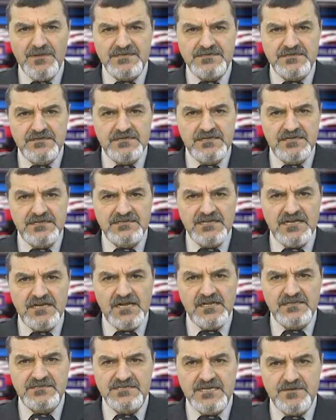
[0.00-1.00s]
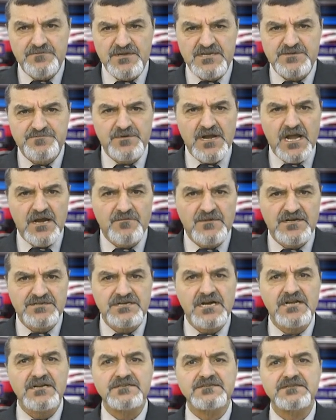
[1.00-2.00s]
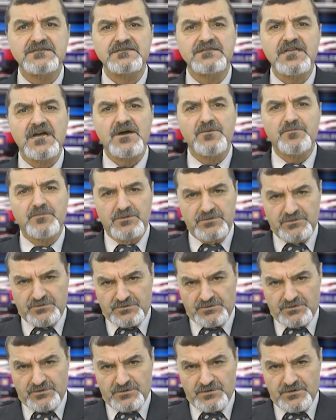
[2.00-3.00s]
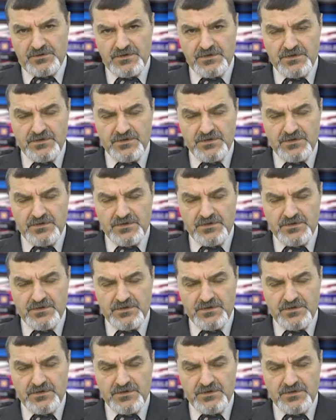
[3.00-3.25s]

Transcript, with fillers: esirleri derhal serbest bırakma çağrısında bulundu.